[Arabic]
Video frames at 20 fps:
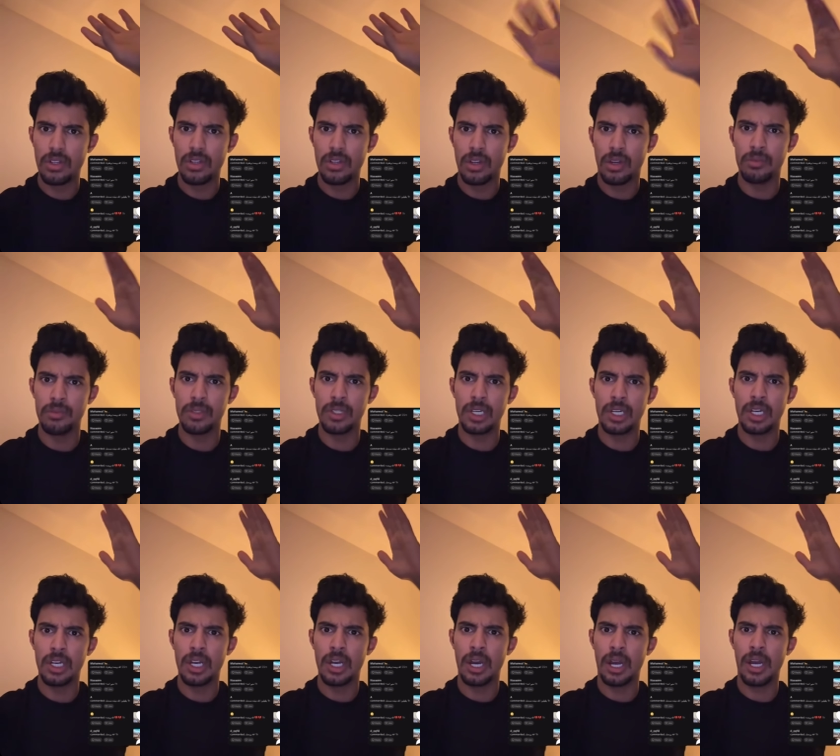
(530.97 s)
الحمد
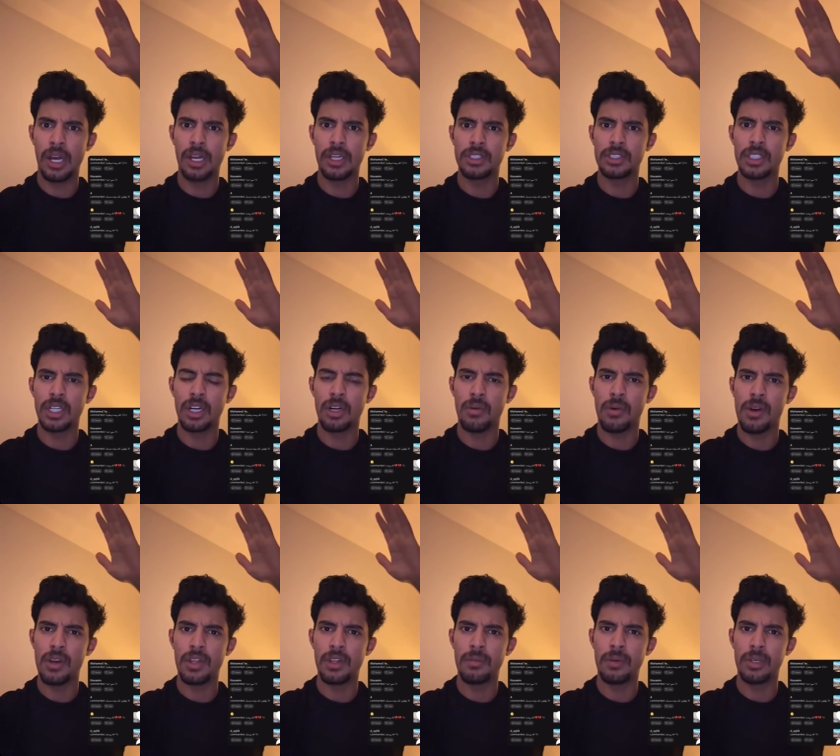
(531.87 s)
لله عايش يا
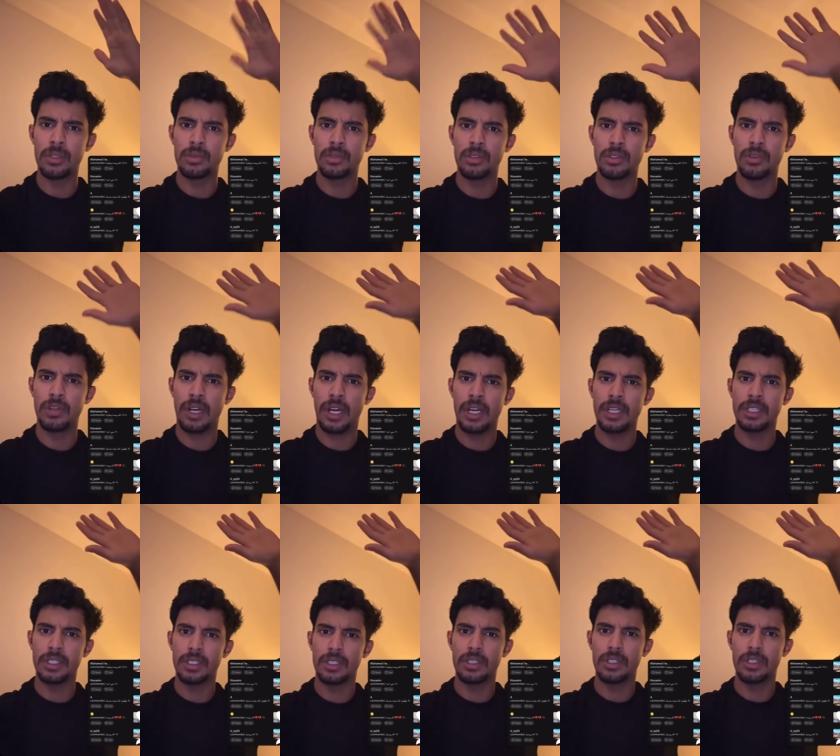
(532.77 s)
اخواني ذبحتوني وانا حي